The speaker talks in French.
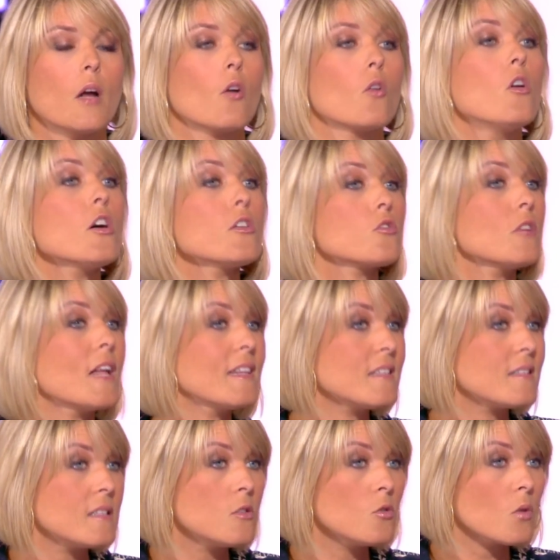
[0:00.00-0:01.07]
Alors, leur lorsque la
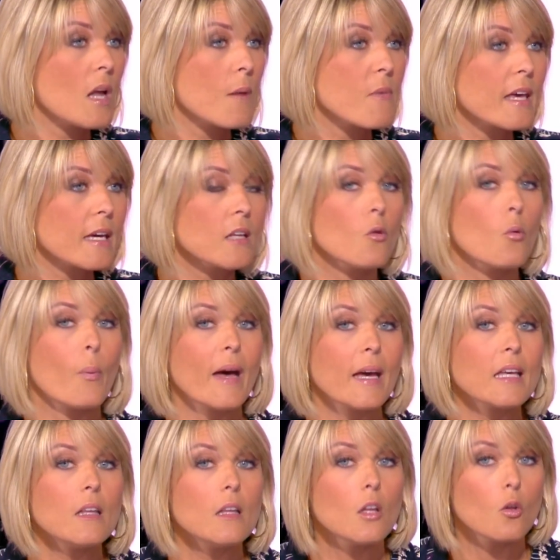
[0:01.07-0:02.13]
décision de la mairie de
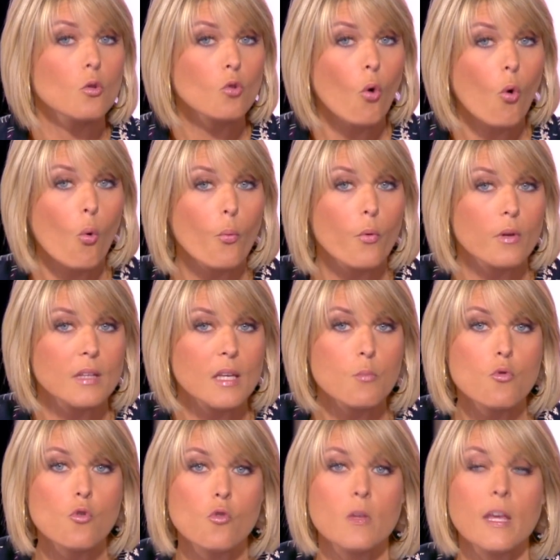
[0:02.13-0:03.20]
Paris tombe
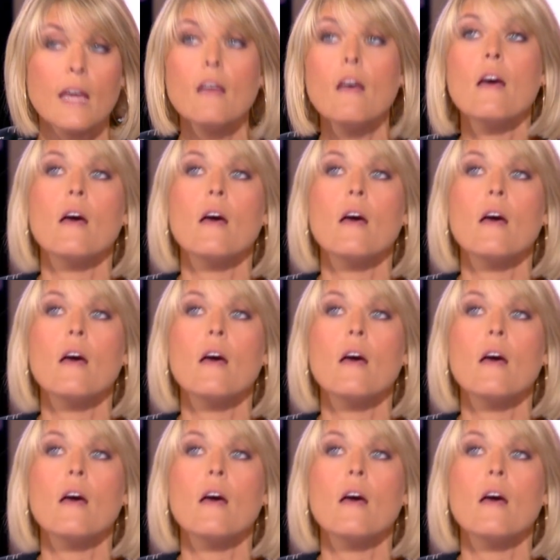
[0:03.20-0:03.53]
début juillet,